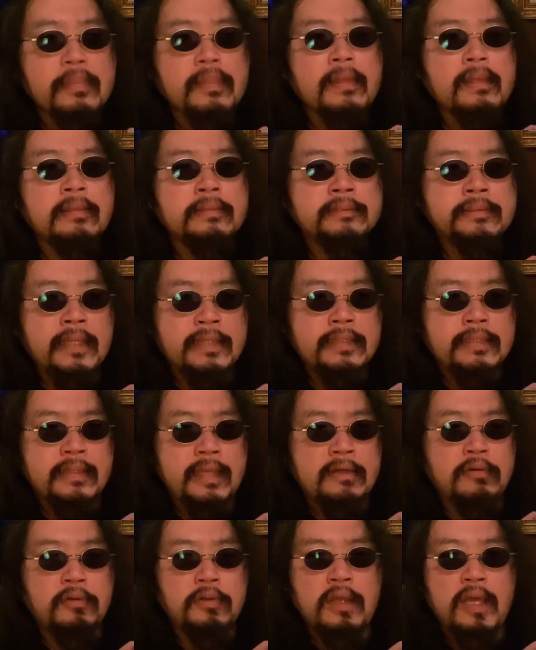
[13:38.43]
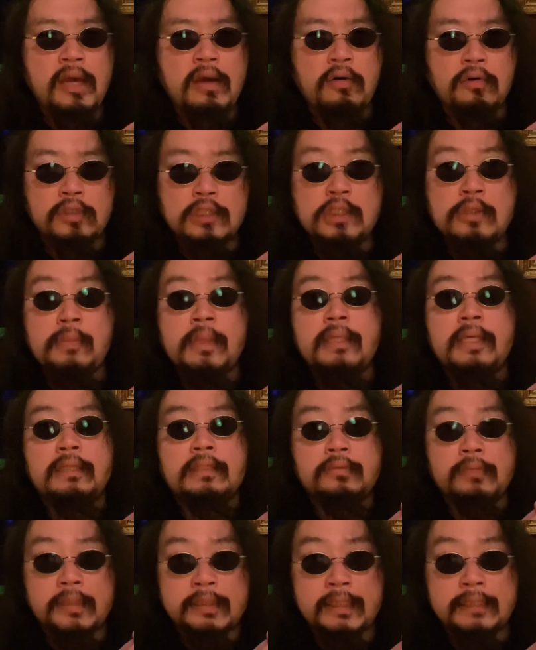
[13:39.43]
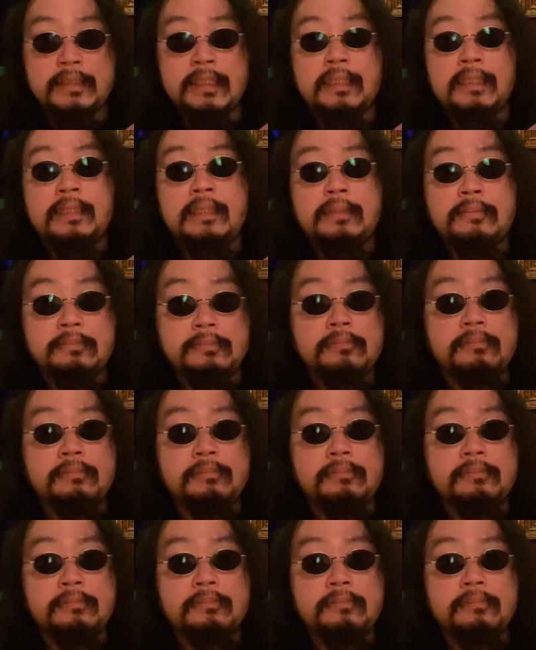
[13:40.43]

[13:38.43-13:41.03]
う。ぜひねこれおすすめです、私的に。